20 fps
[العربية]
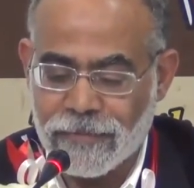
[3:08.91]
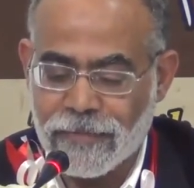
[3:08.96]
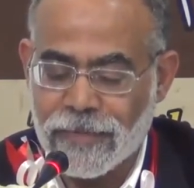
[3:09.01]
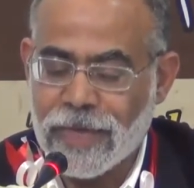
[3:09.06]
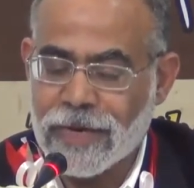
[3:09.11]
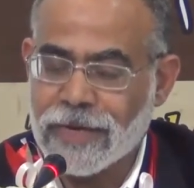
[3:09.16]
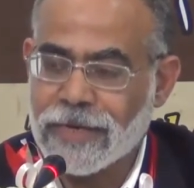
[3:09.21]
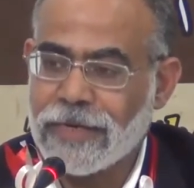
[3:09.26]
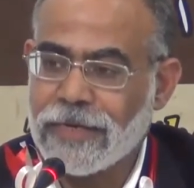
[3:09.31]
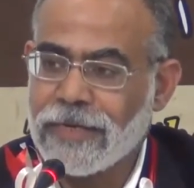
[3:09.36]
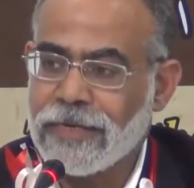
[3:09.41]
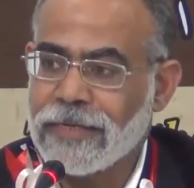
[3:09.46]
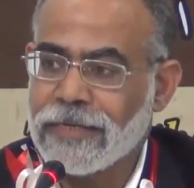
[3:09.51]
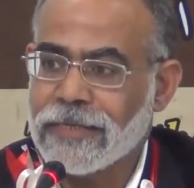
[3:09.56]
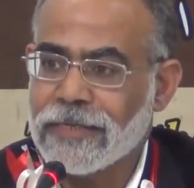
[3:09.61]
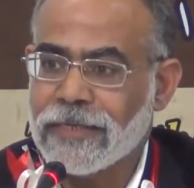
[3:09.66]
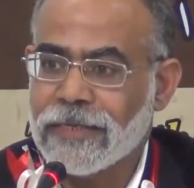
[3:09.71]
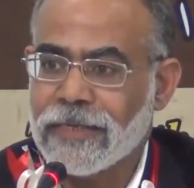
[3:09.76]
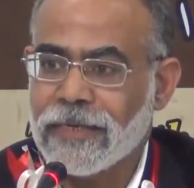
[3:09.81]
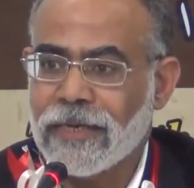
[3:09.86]

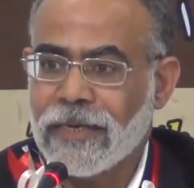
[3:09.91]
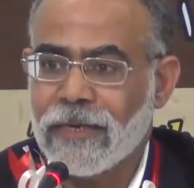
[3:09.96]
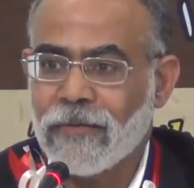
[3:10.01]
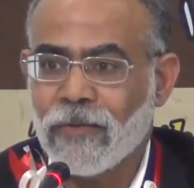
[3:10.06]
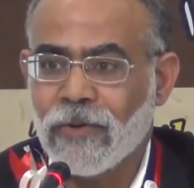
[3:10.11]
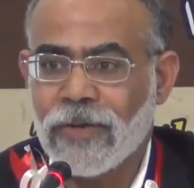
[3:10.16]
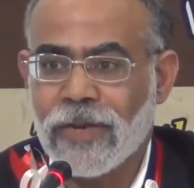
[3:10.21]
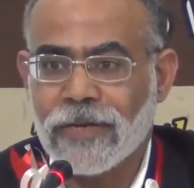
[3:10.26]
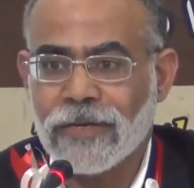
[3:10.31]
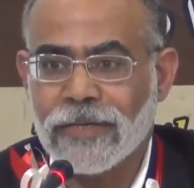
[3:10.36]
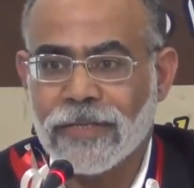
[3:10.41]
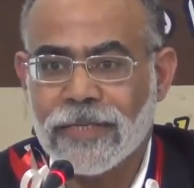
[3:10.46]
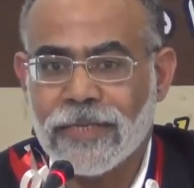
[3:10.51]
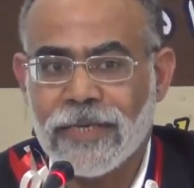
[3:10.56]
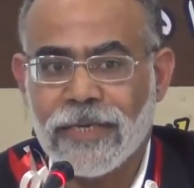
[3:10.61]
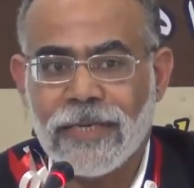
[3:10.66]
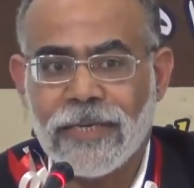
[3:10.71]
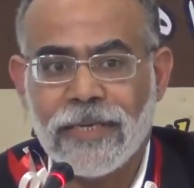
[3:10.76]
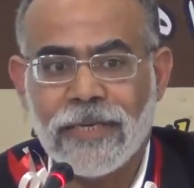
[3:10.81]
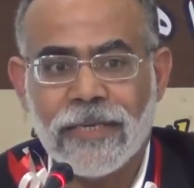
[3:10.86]
تركيز
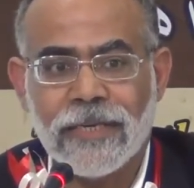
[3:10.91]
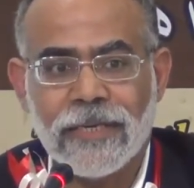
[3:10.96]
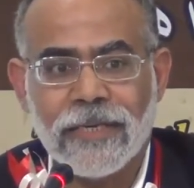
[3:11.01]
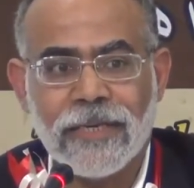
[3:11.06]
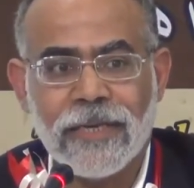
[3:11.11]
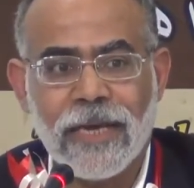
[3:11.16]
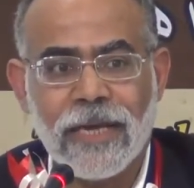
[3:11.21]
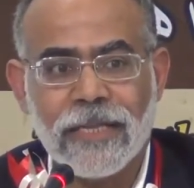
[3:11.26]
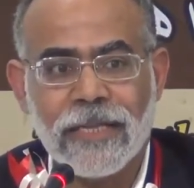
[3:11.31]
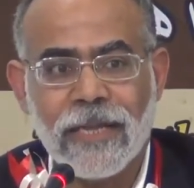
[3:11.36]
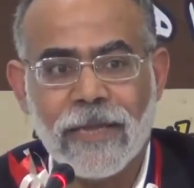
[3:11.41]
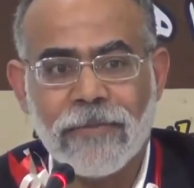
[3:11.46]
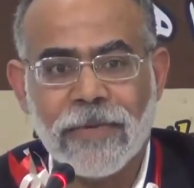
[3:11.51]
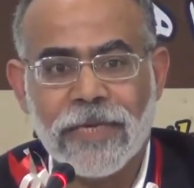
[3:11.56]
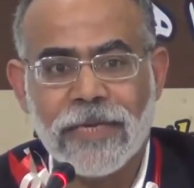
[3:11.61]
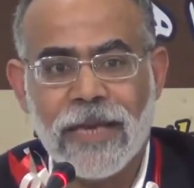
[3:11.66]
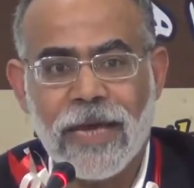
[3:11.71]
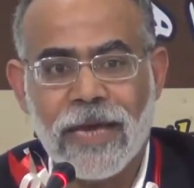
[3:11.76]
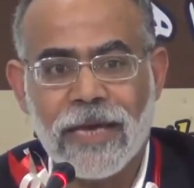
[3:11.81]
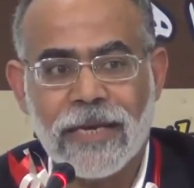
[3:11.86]
المدرسين
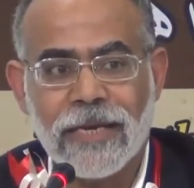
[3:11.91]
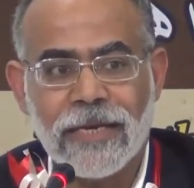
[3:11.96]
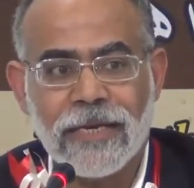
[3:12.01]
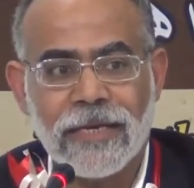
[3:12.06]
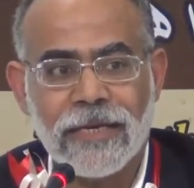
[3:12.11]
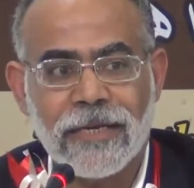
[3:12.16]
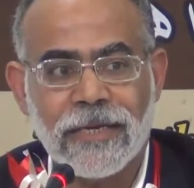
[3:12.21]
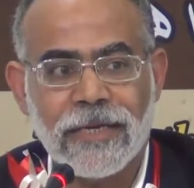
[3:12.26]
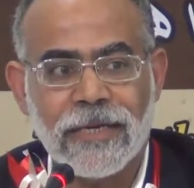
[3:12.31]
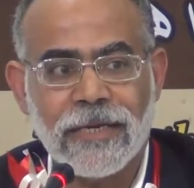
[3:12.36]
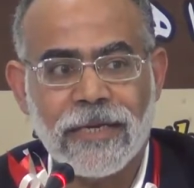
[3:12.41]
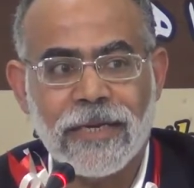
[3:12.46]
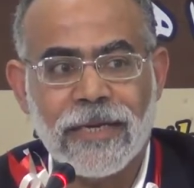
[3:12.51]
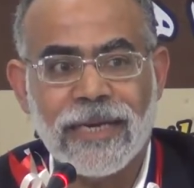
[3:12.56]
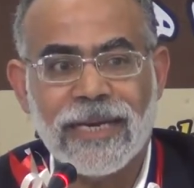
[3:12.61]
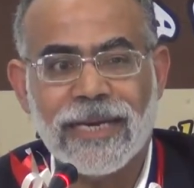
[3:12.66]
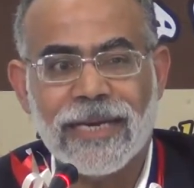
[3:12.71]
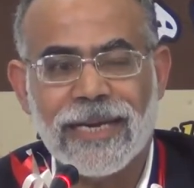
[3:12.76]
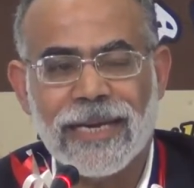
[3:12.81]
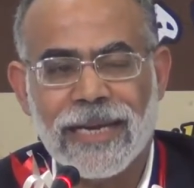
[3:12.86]
يعتمد على
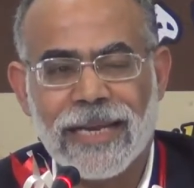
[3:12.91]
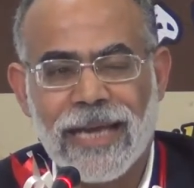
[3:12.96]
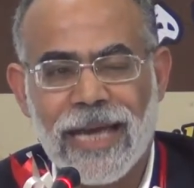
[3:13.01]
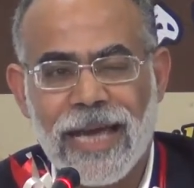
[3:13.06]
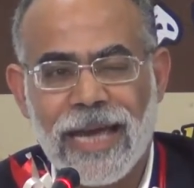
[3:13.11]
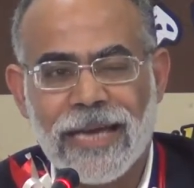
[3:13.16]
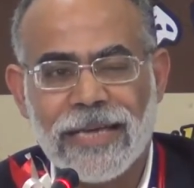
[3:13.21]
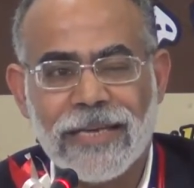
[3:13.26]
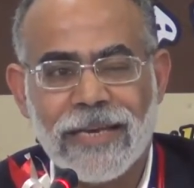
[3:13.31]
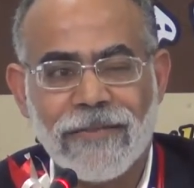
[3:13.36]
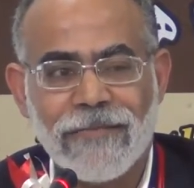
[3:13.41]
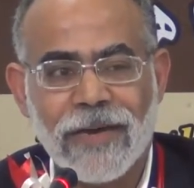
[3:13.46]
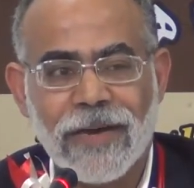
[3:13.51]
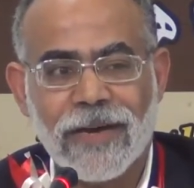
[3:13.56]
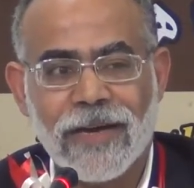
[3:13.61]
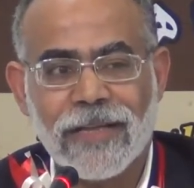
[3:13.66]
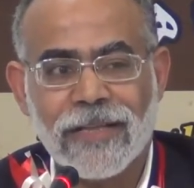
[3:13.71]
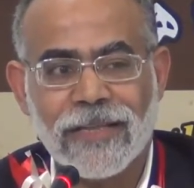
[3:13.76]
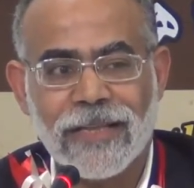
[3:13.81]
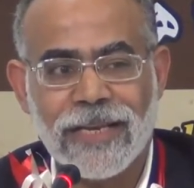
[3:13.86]
القاعدة
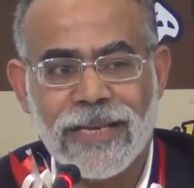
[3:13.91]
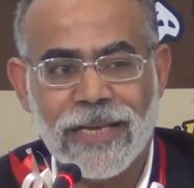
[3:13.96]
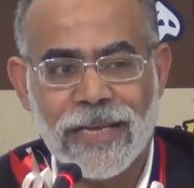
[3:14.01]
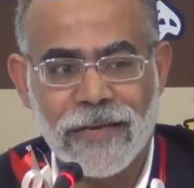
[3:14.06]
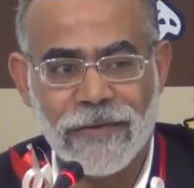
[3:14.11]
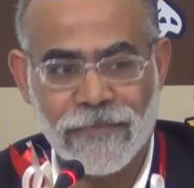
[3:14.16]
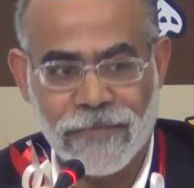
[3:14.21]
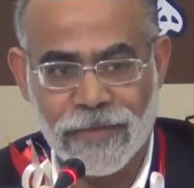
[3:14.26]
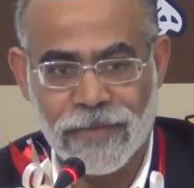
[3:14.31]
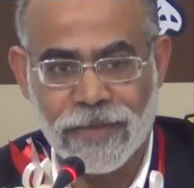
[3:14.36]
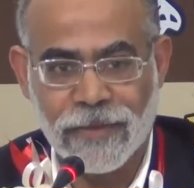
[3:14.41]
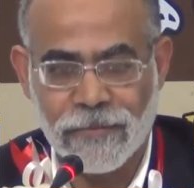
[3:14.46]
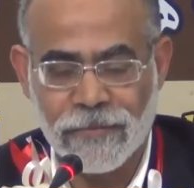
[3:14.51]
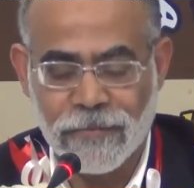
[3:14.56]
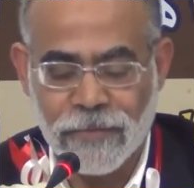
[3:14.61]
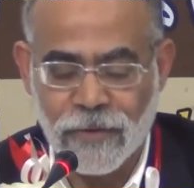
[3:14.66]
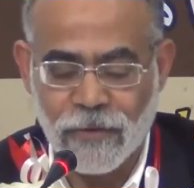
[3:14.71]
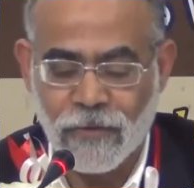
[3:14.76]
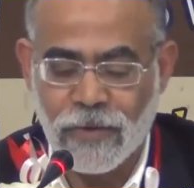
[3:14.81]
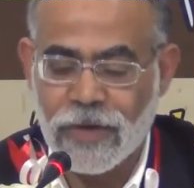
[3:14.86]
فقط الحفظ
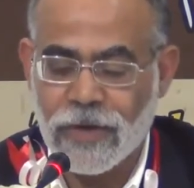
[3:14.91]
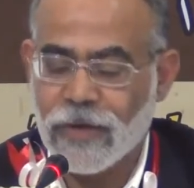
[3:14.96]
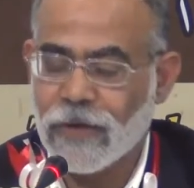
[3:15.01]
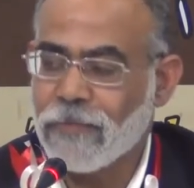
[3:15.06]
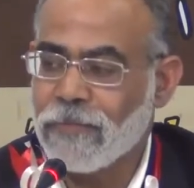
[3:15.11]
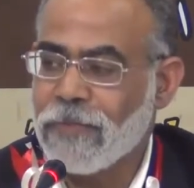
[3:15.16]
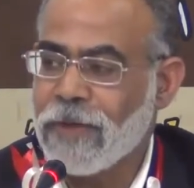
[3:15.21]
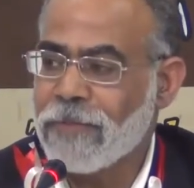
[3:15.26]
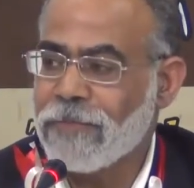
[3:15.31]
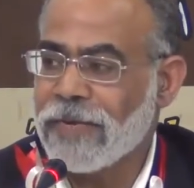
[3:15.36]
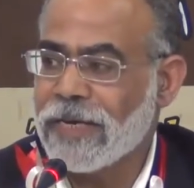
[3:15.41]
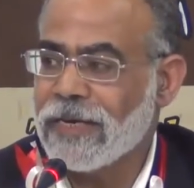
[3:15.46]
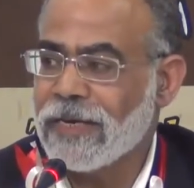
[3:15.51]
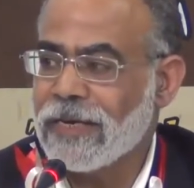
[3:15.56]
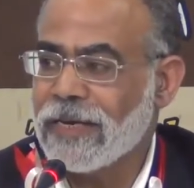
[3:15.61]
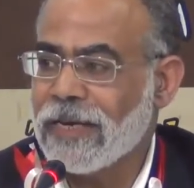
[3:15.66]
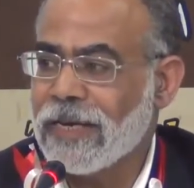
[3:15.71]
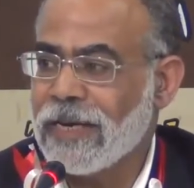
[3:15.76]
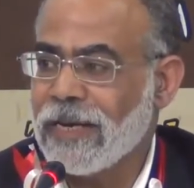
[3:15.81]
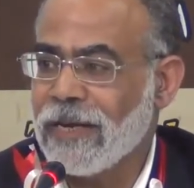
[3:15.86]
ولربما
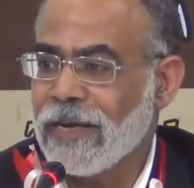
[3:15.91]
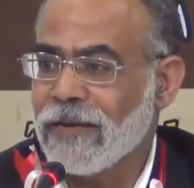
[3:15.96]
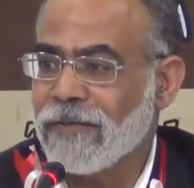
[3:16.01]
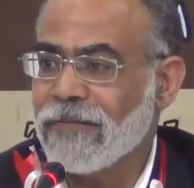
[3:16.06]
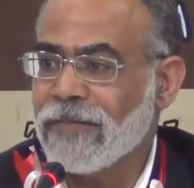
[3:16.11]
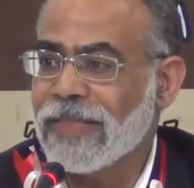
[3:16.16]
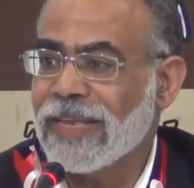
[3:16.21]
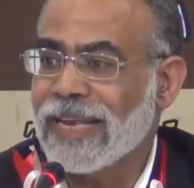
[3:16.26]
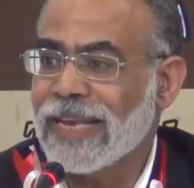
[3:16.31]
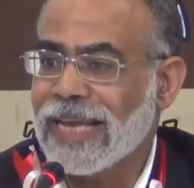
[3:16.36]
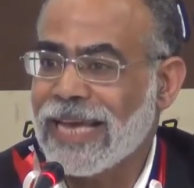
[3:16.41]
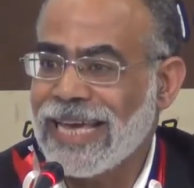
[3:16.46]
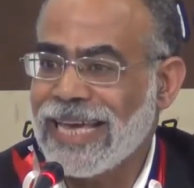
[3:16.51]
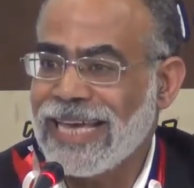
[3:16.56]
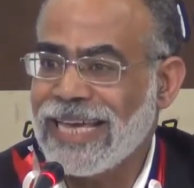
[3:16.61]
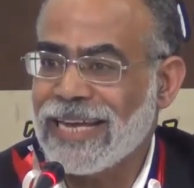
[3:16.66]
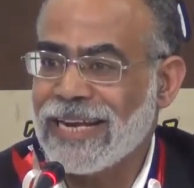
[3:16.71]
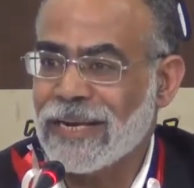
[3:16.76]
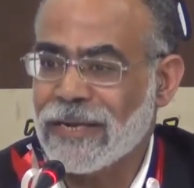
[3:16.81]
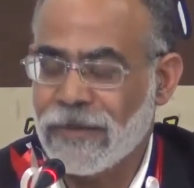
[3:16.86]
الحفظ
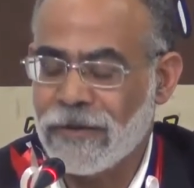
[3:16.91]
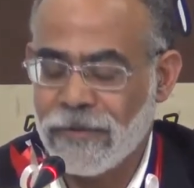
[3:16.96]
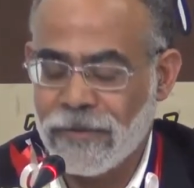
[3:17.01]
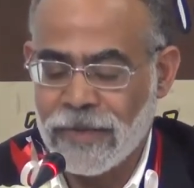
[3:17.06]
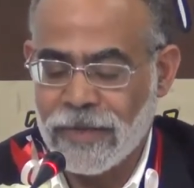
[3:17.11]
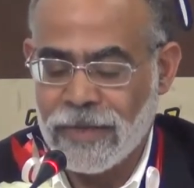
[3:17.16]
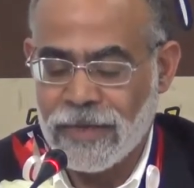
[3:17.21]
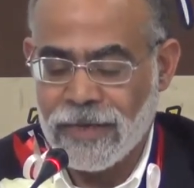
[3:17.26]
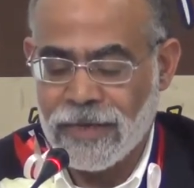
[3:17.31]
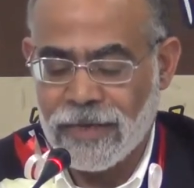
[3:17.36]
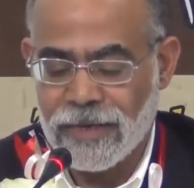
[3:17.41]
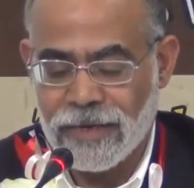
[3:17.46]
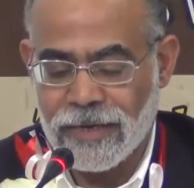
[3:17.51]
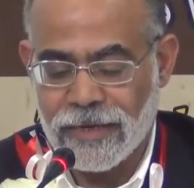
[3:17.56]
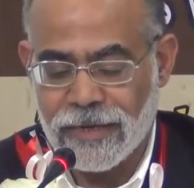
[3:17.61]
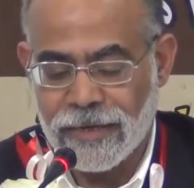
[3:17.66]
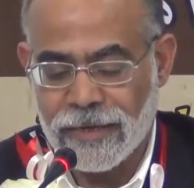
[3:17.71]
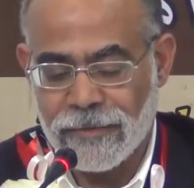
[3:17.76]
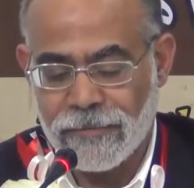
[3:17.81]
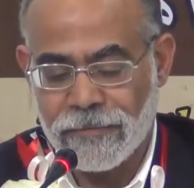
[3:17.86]
الغير
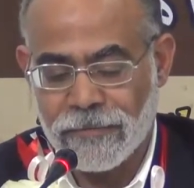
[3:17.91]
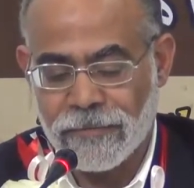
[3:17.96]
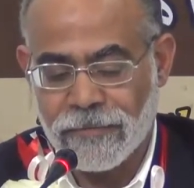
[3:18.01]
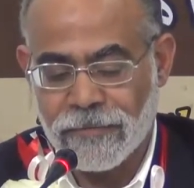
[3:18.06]
آه،